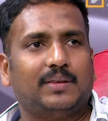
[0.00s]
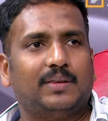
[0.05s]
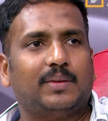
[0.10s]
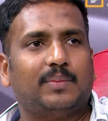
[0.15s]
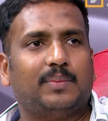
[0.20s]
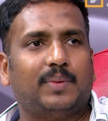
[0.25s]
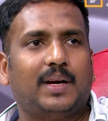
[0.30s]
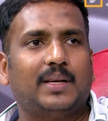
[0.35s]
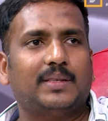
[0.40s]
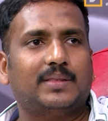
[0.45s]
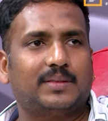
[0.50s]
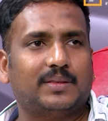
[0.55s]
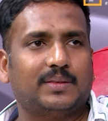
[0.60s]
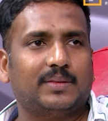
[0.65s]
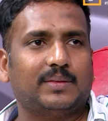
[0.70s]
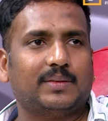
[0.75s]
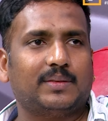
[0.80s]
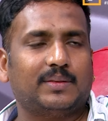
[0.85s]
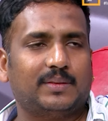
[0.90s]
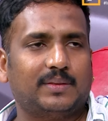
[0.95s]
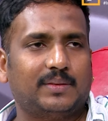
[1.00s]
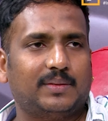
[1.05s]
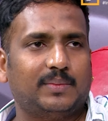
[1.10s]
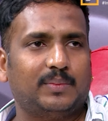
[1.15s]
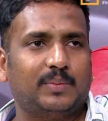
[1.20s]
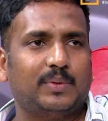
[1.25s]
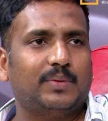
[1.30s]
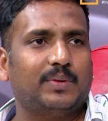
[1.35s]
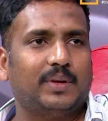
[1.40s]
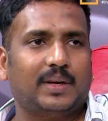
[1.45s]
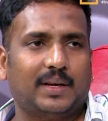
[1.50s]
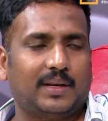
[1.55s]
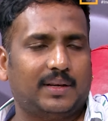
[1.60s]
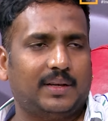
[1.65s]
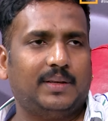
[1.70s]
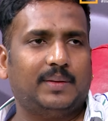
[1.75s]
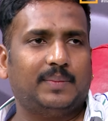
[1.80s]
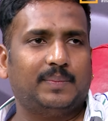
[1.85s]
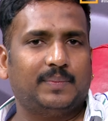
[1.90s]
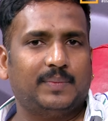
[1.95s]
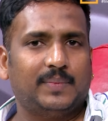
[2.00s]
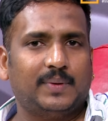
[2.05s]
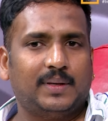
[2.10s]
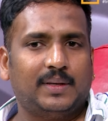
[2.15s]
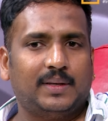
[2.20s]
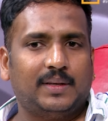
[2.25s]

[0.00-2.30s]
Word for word: ఒక మాస్ మూవీ లాగా ఆడియన్స్